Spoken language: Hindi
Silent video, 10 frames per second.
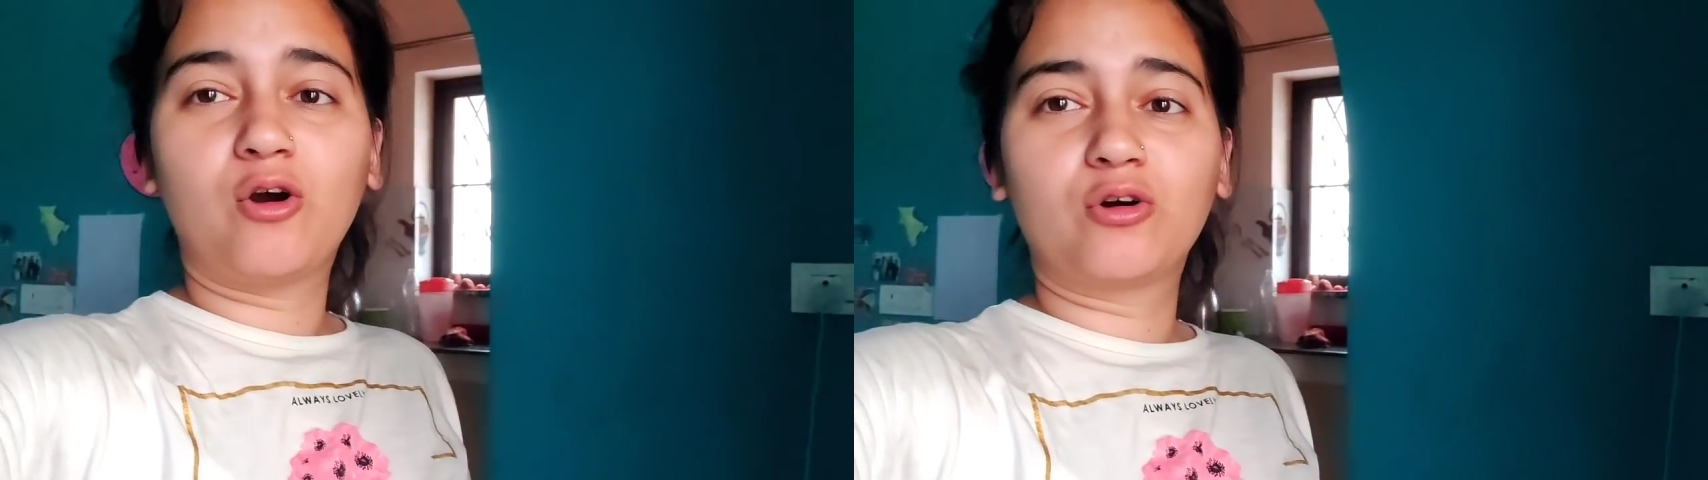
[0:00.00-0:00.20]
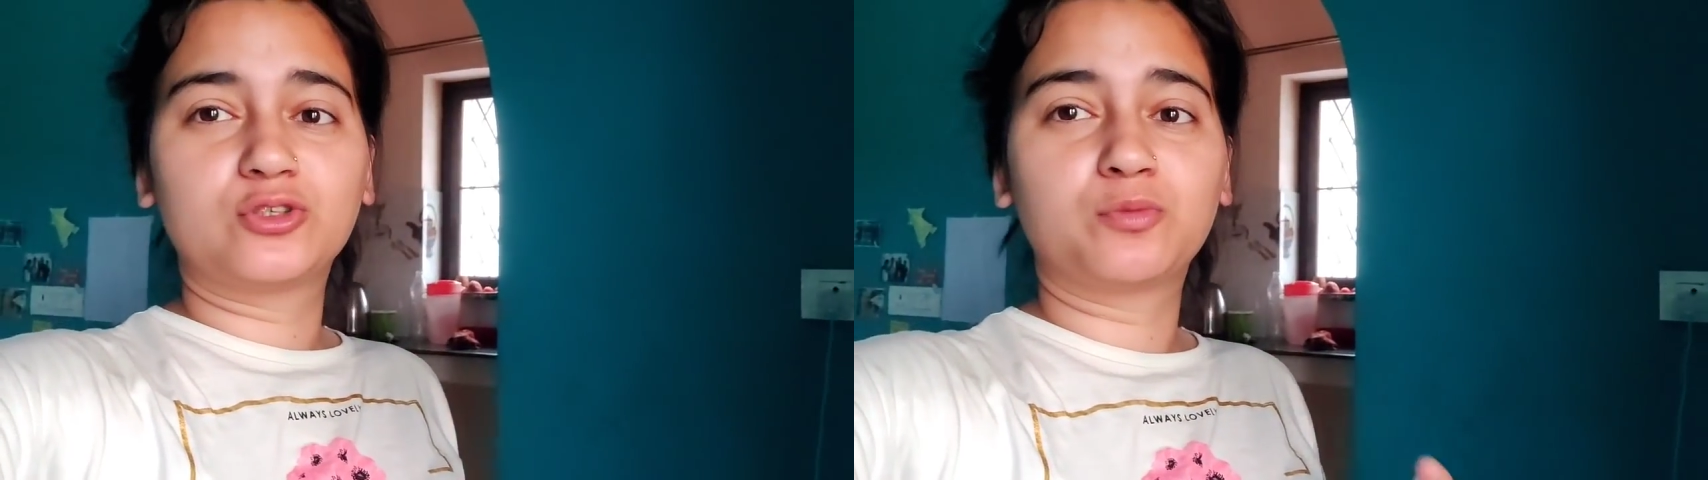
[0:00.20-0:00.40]

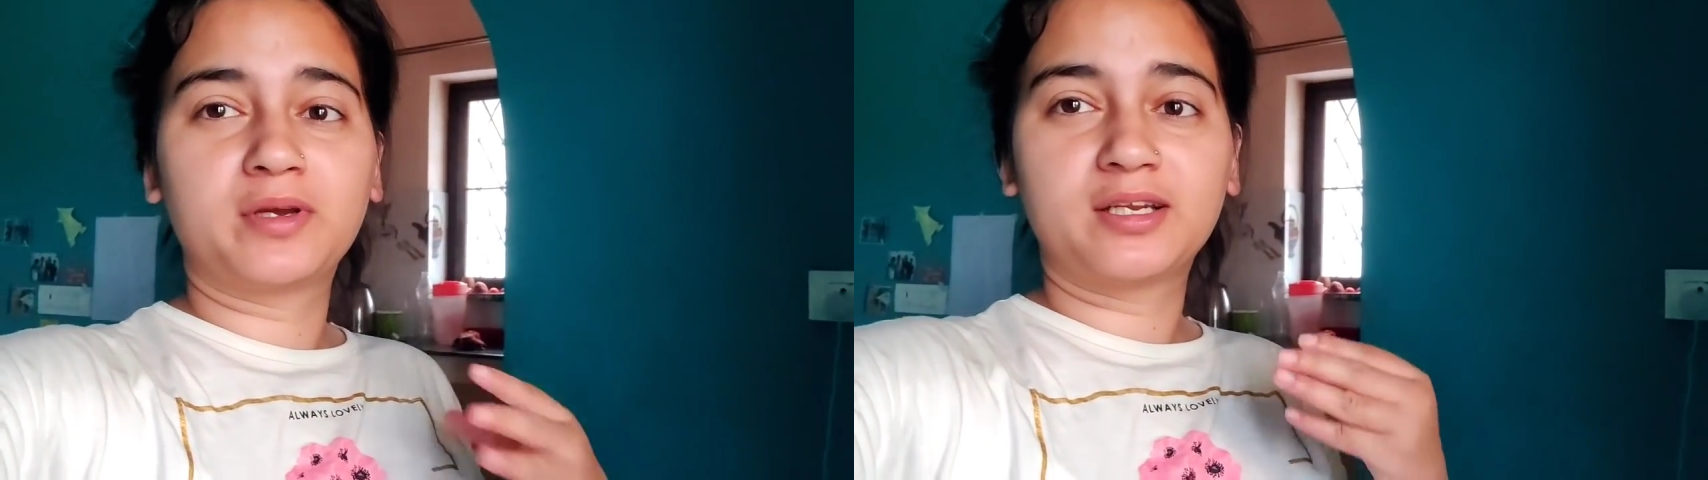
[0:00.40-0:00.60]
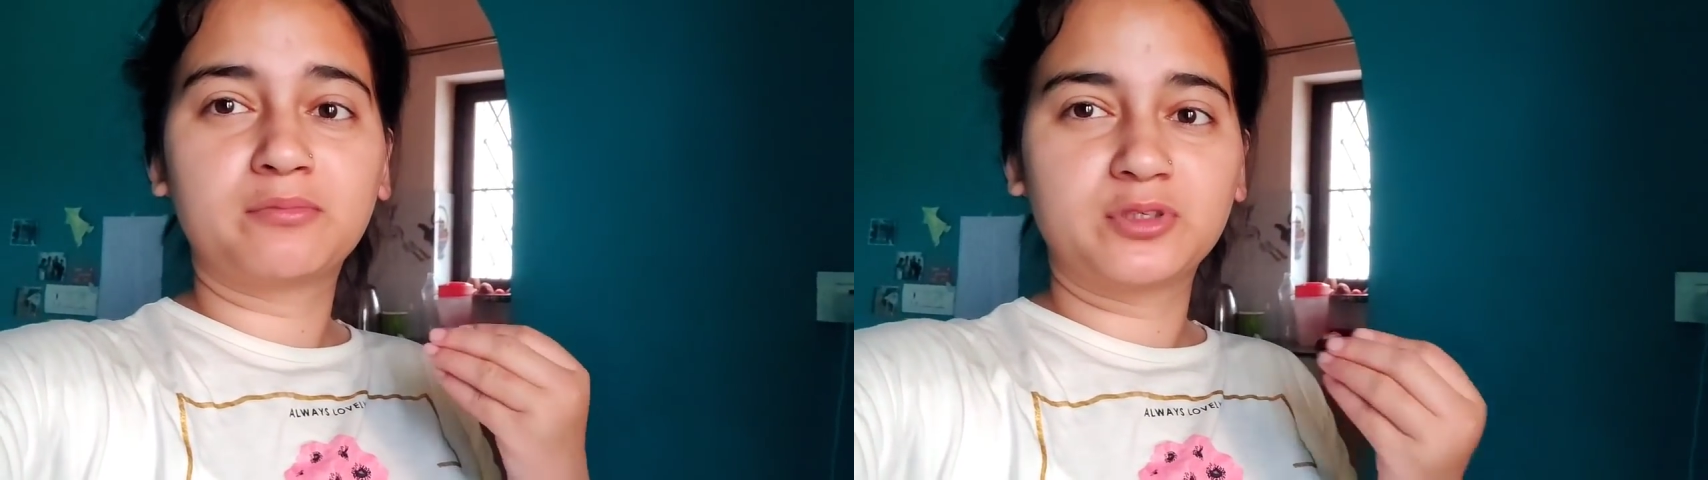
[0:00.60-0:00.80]
और जो
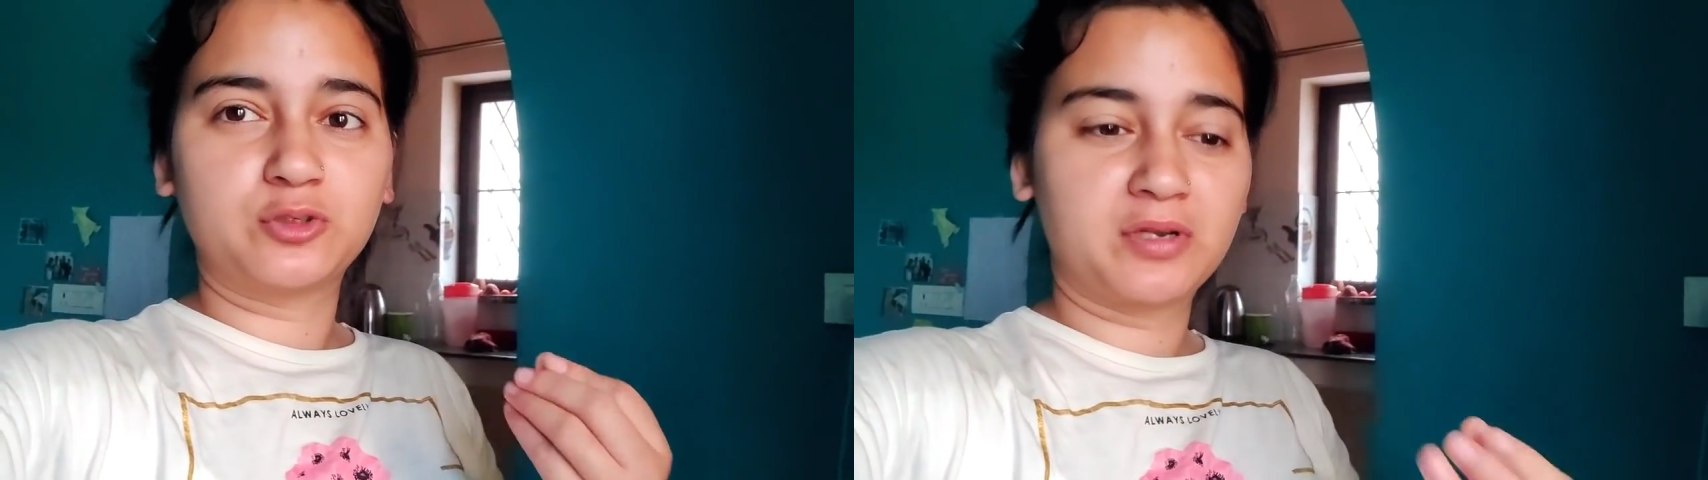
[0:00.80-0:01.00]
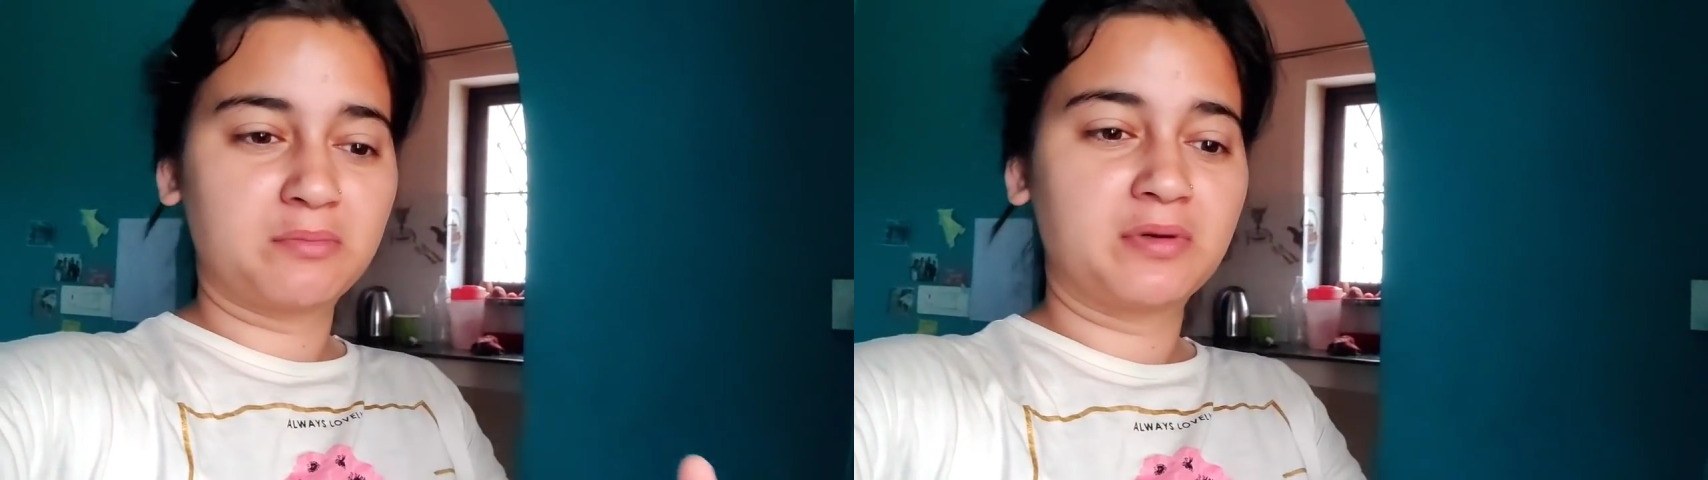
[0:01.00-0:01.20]
मैंने
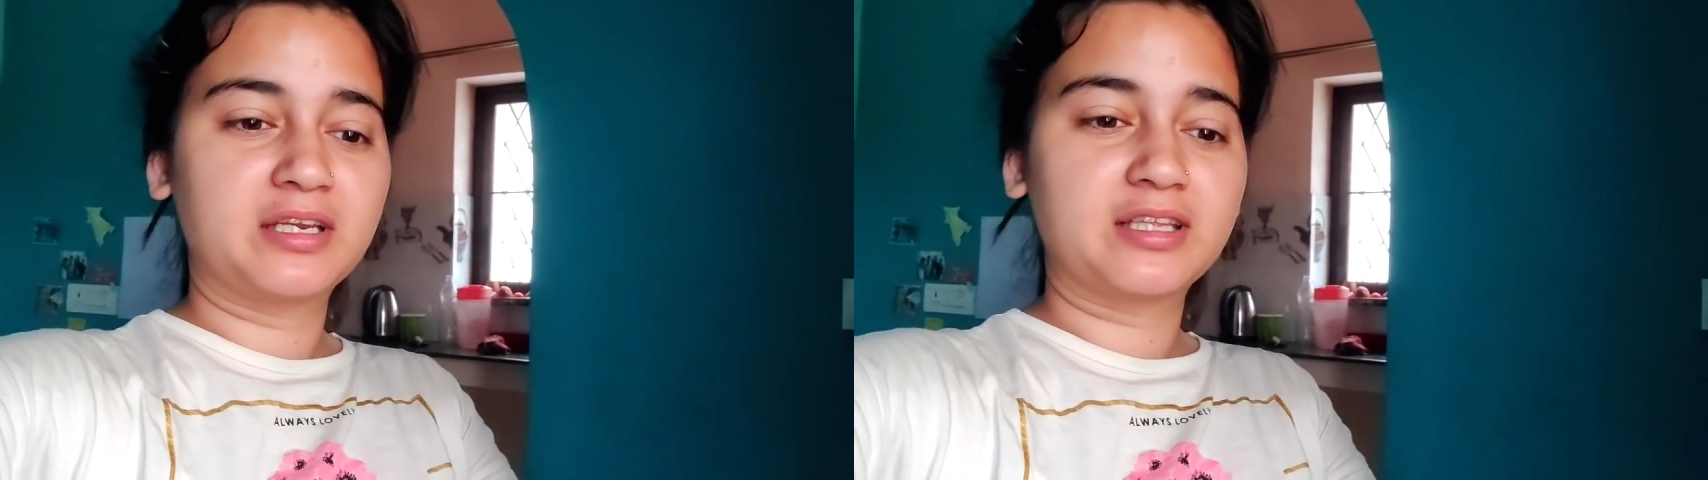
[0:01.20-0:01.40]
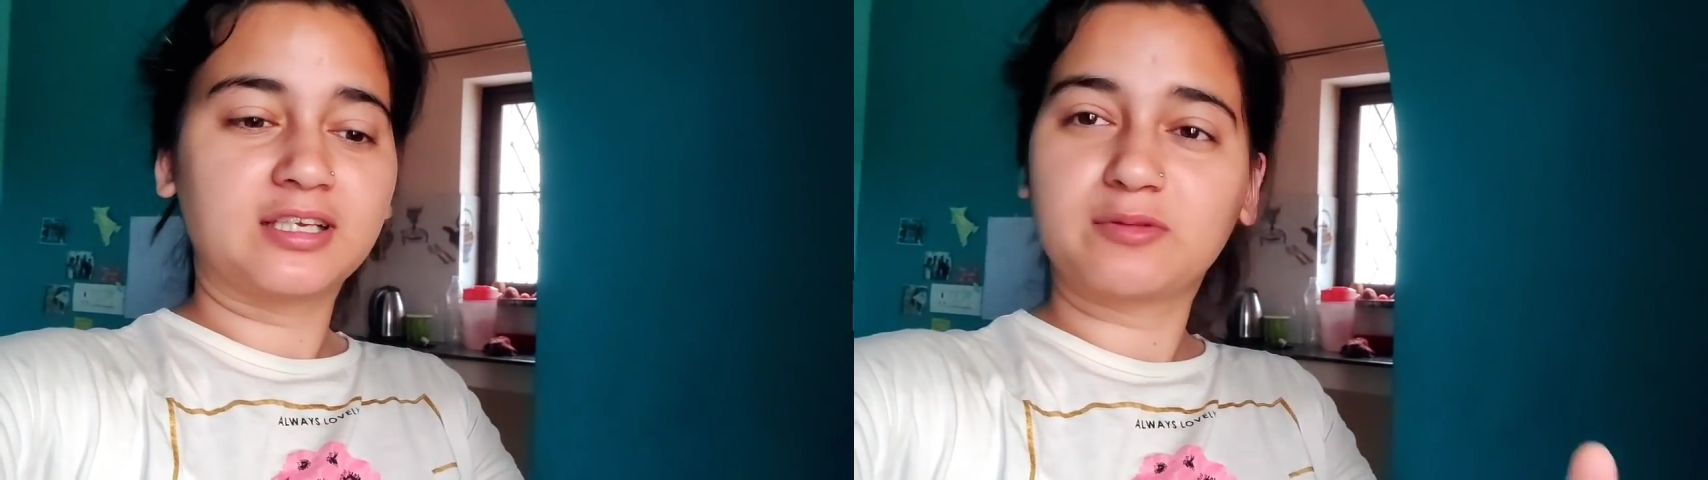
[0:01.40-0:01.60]
जो मेरा मन नहीं था